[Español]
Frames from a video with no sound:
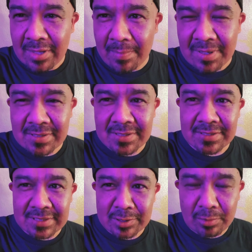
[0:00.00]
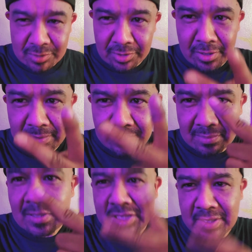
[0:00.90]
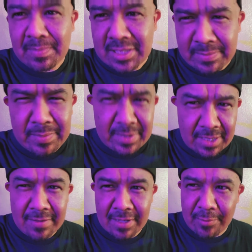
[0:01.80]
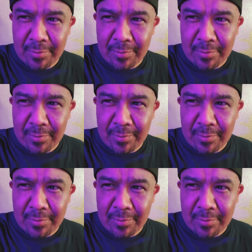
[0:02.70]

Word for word: No, pero se solucionó y siempre sí me invitaron a